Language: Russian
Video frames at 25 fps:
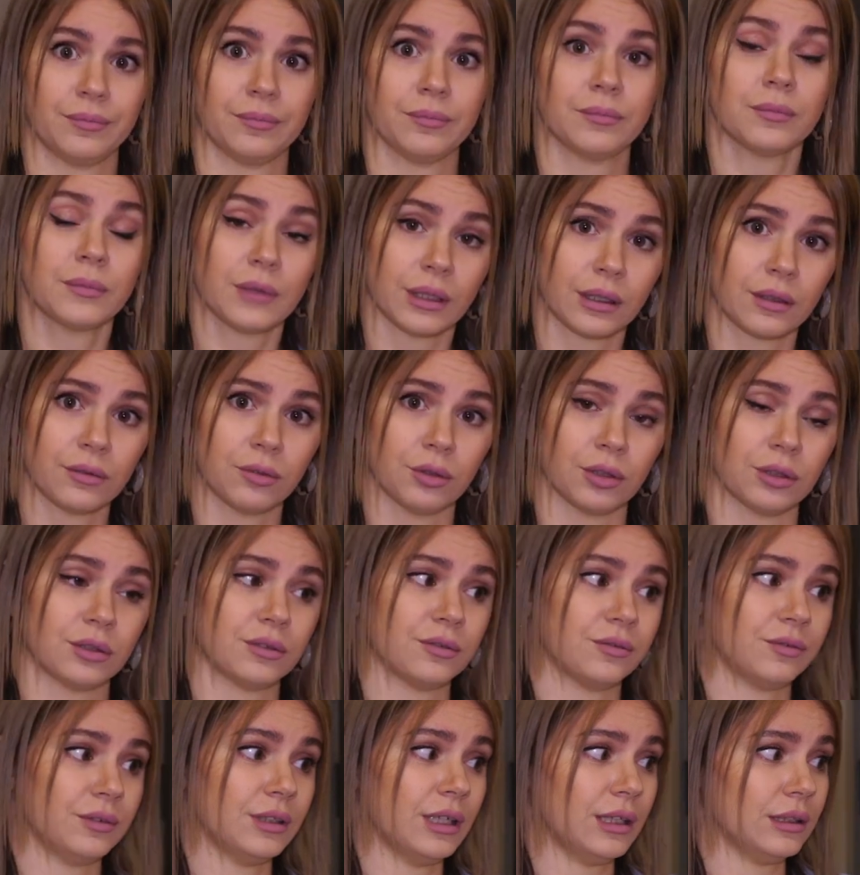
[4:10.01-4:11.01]
Ну так вот,
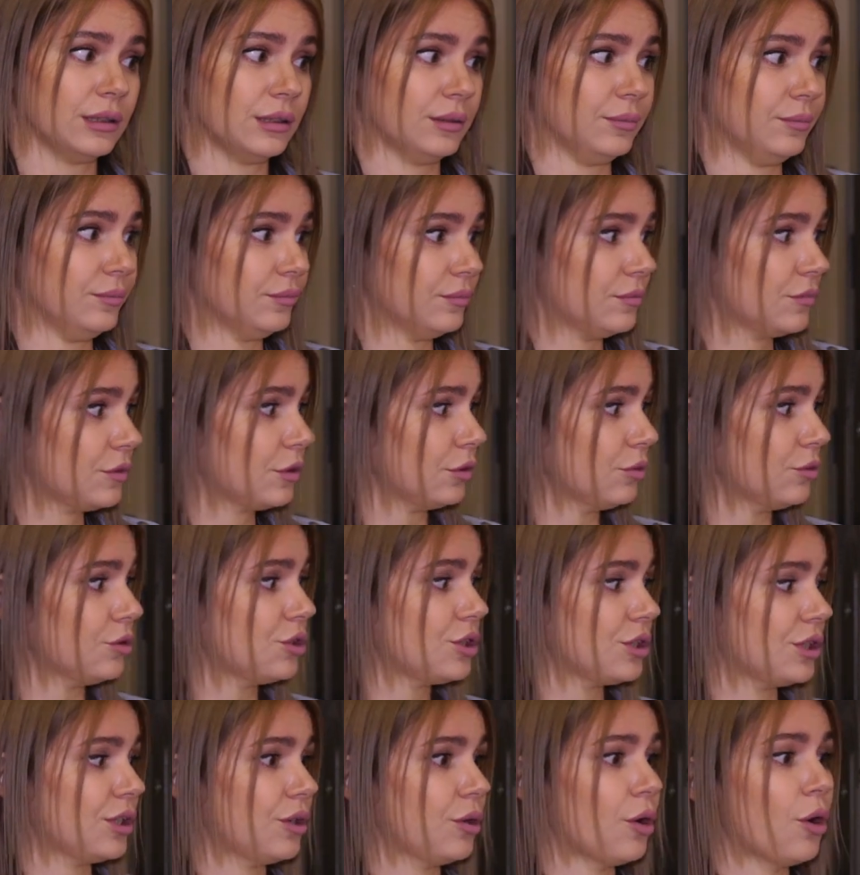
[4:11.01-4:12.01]
в данном
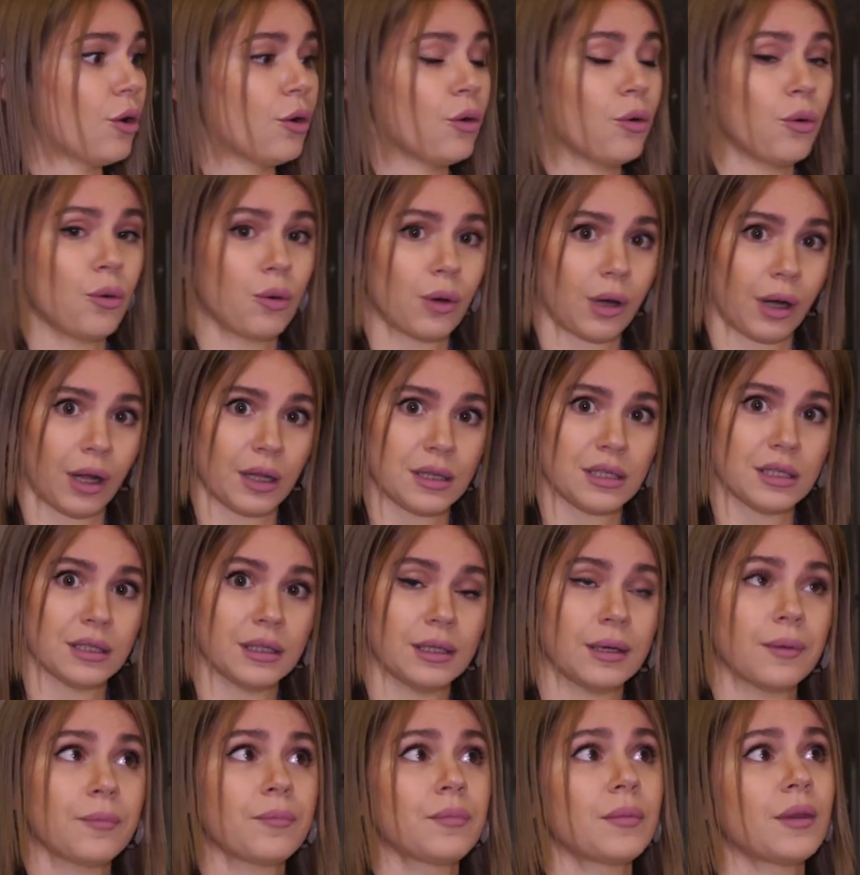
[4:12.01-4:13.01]
случае
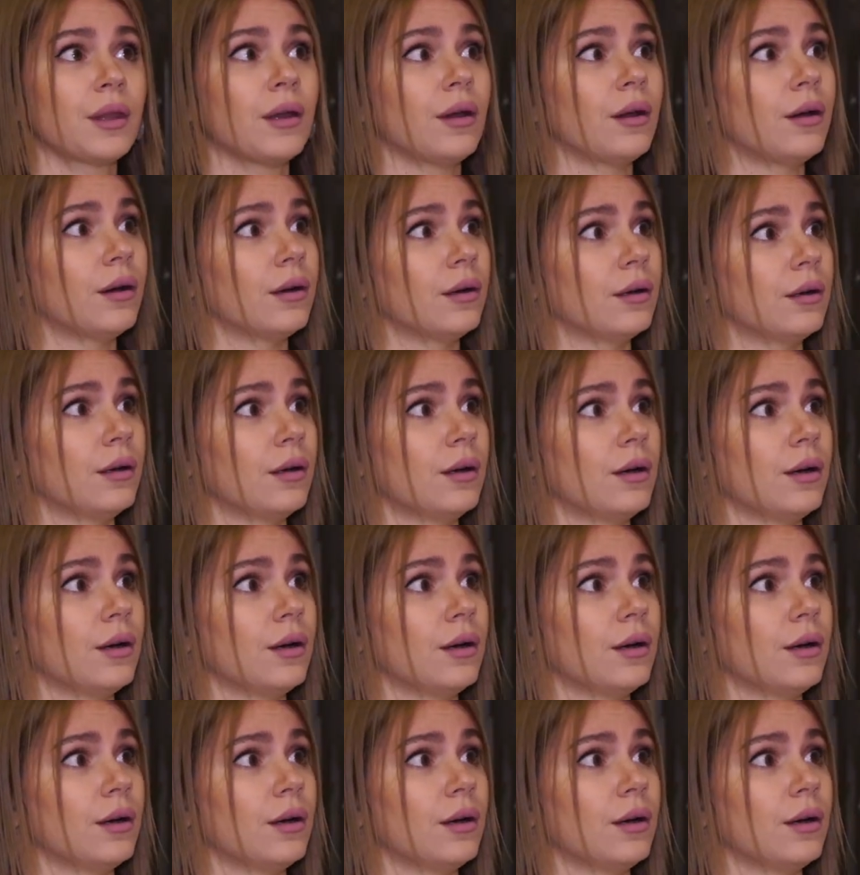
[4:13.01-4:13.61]
украдено э,